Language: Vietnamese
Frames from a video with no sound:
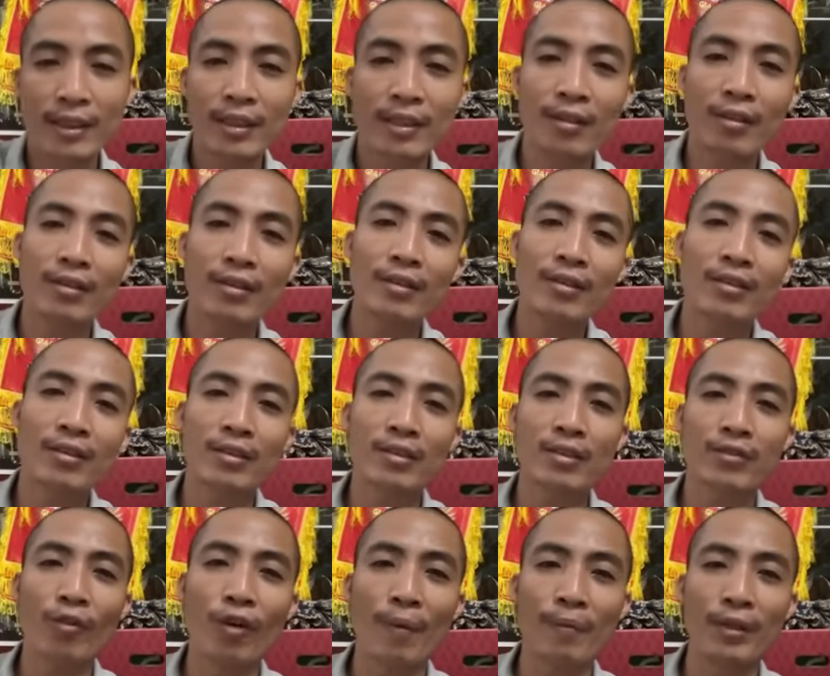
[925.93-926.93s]
nó
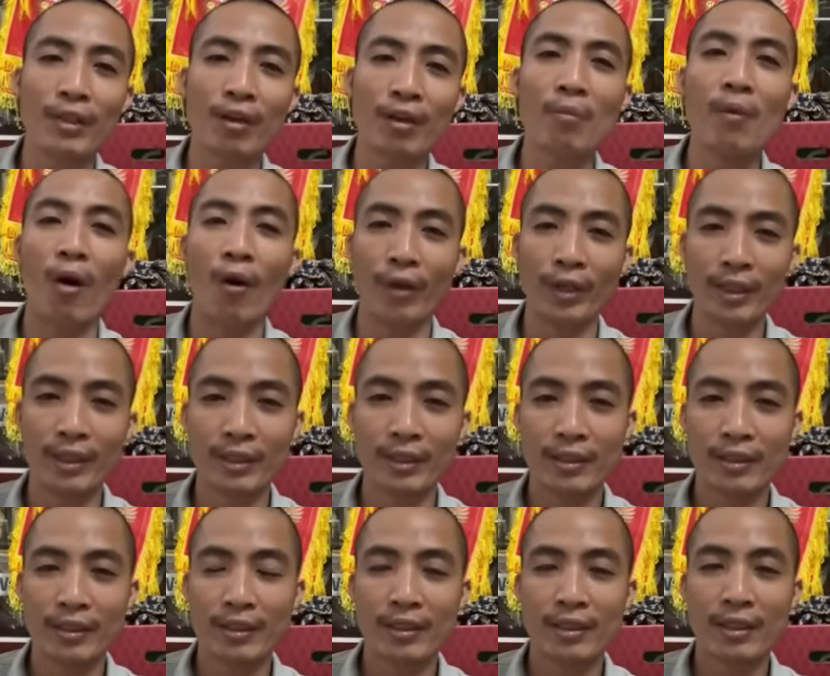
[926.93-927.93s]
phù hợp với dòng bổi
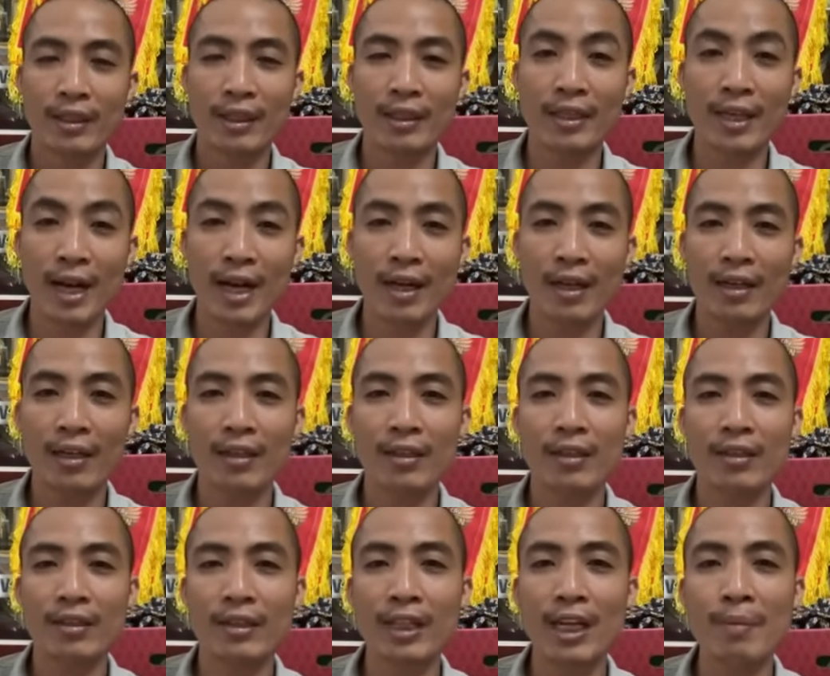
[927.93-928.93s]
chưa
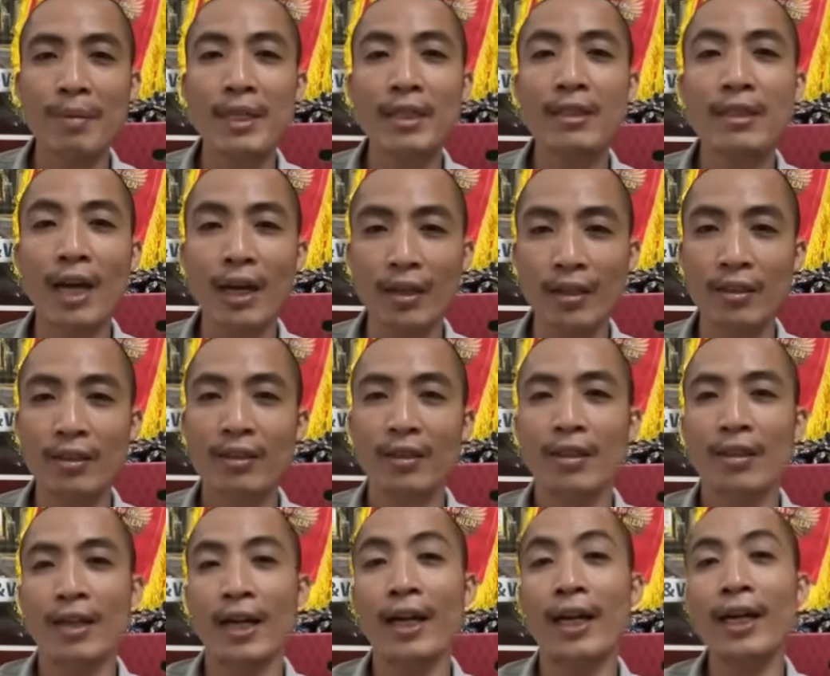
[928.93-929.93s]
chơi bình dân
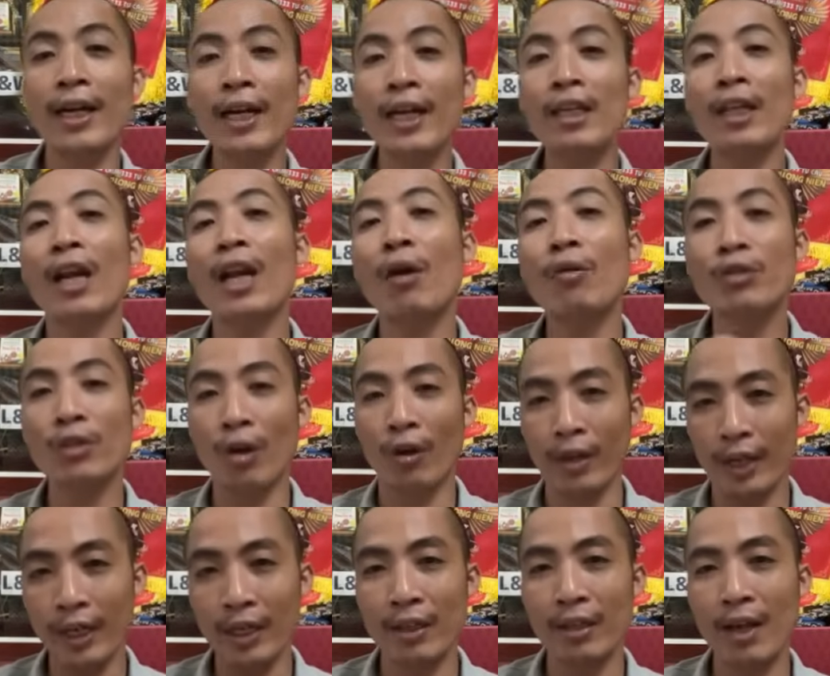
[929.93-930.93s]
để khi thay lông
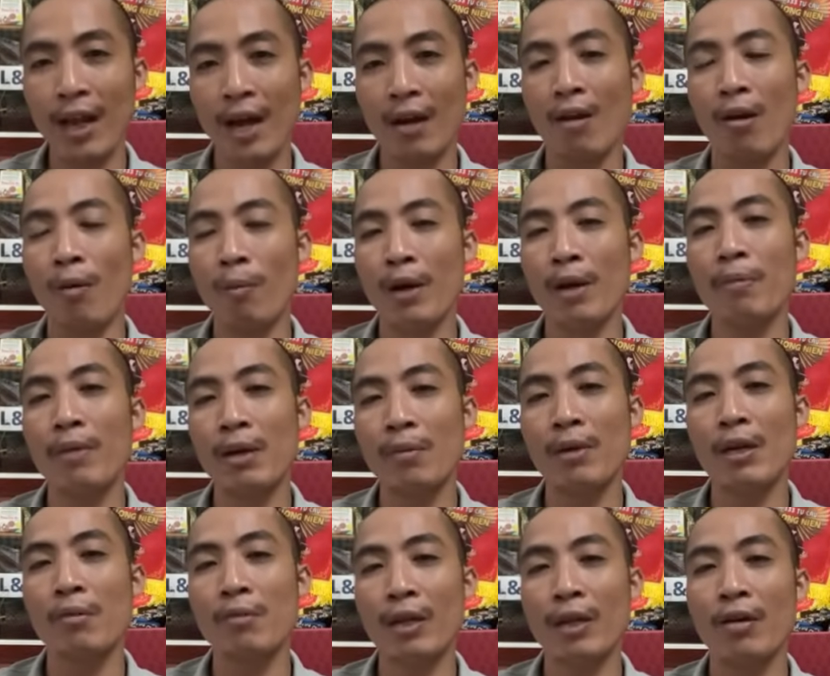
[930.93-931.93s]
rồi ấy, là nó mới mới
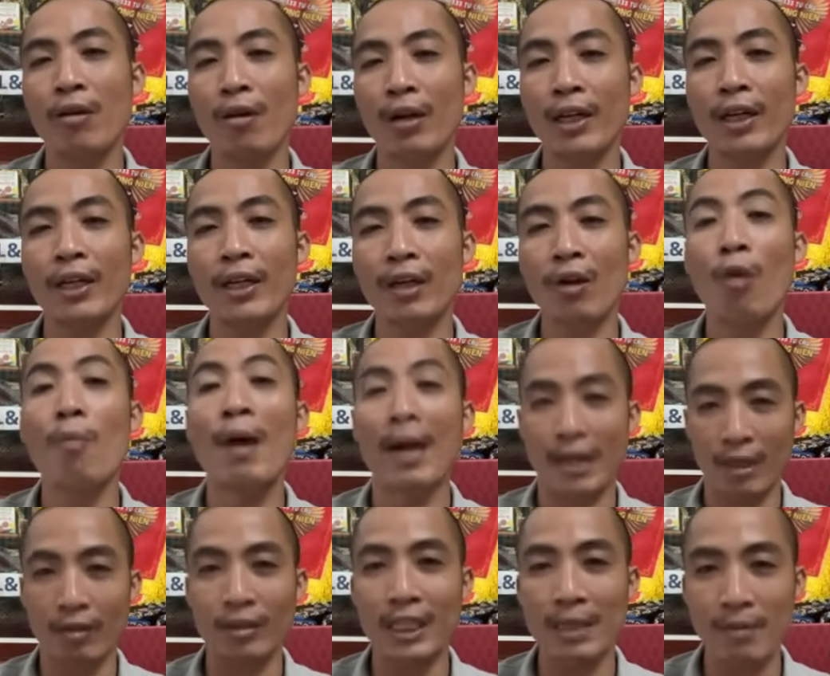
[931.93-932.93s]
mới mới có cái cái độ bật
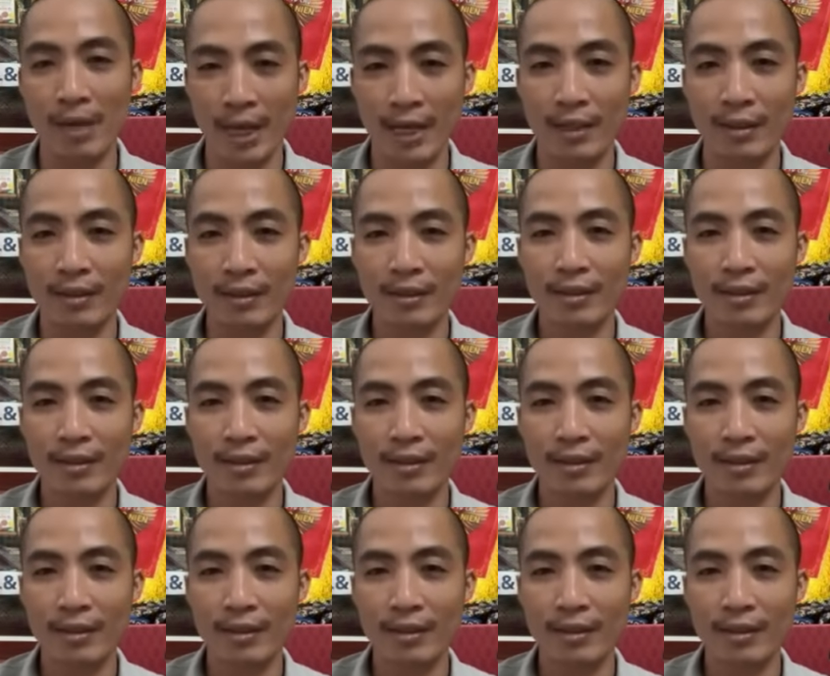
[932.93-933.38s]
con chim lên